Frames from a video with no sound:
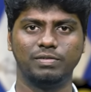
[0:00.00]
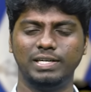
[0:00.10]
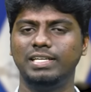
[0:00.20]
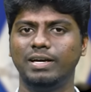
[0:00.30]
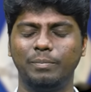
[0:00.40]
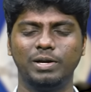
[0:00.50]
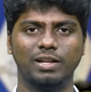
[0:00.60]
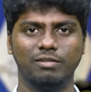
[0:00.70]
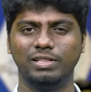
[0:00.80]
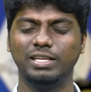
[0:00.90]
வழி
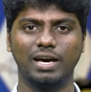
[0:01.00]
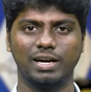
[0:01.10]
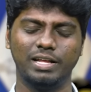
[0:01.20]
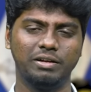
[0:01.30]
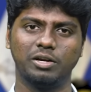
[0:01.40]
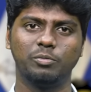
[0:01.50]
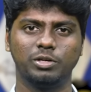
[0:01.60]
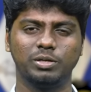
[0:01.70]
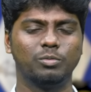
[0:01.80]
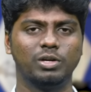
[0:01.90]
அப்படின்றத வந்து யாராலையும்
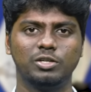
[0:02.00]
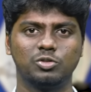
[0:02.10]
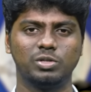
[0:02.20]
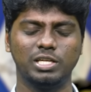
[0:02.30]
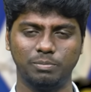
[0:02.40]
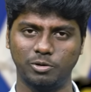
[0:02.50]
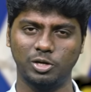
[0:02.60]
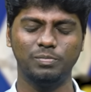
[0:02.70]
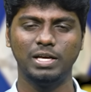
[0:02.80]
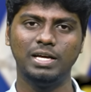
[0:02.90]
கண்டுபிடிக்க முடியலன்னு சொல்லிட்டு இப்போ
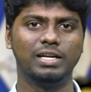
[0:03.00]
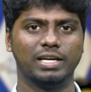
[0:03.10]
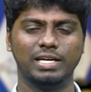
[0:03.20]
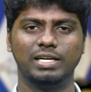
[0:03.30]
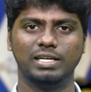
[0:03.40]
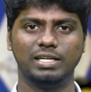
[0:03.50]
வரையும் நிறையா